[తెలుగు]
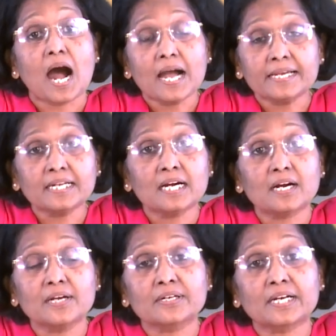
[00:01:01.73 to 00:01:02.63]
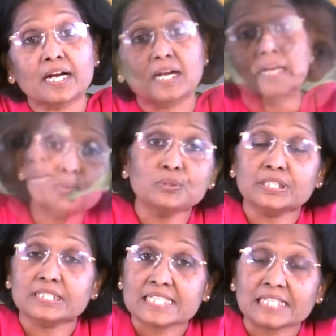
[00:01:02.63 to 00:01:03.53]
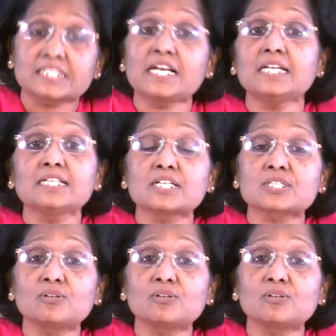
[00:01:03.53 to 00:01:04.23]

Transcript: ఆయన ఆ యొక్క ట్రూత్ సత్యాన్ని